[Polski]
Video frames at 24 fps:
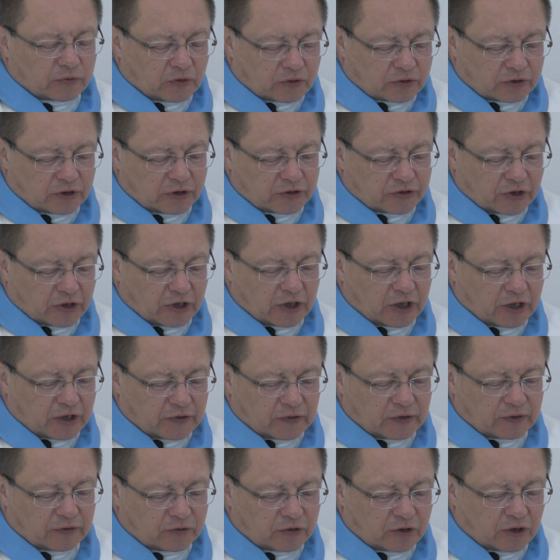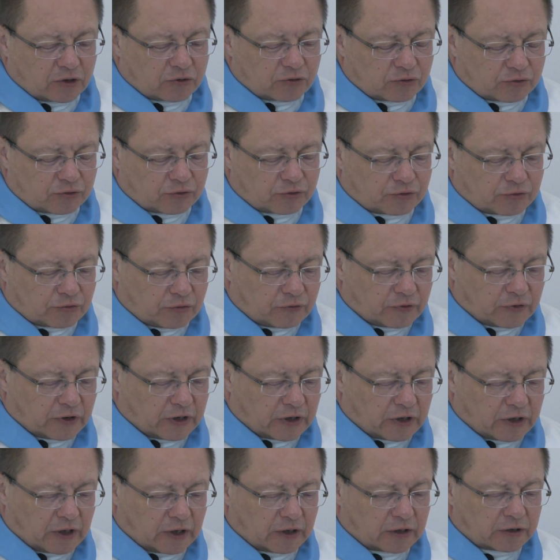co się dzieje we wnętrzu
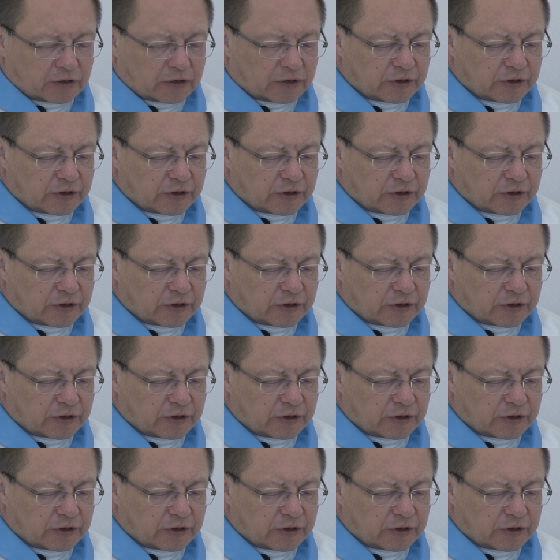człowieka.